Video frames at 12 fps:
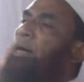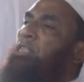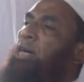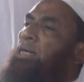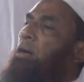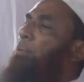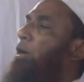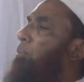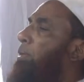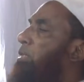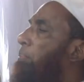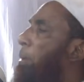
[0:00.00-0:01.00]
যাবার সে জায়গা
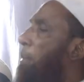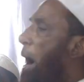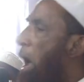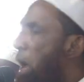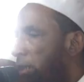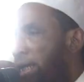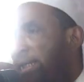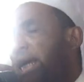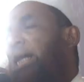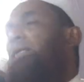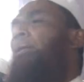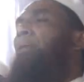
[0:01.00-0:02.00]
ভালোবাসা পাবা যে
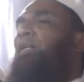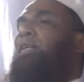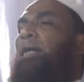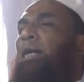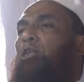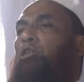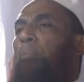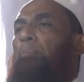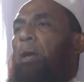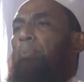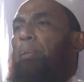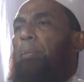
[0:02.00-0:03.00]
জায়গা যাবার সেখানে
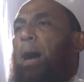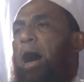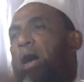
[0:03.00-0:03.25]
সম্মান পাবা